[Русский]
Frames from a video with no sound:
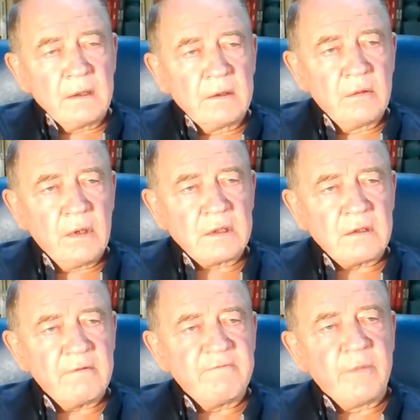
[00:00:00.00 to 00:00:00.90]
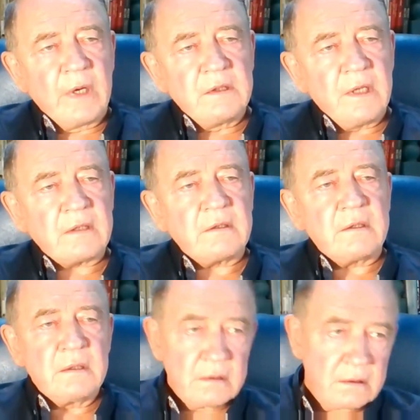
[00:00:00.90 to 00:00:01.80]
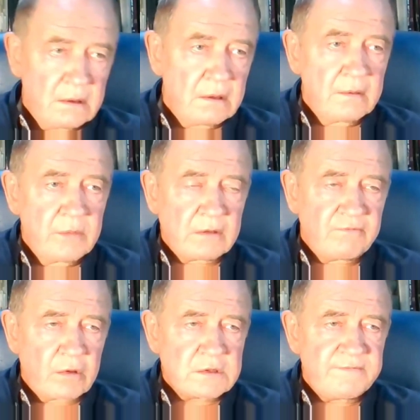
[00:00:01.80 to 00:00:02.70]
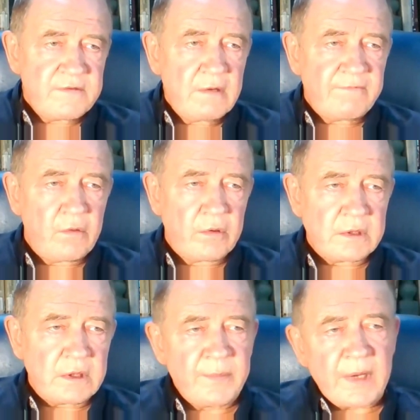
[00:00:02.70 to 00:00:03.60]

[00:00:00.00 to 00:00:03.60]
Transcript: но это в мандат э, миротворцев не входит.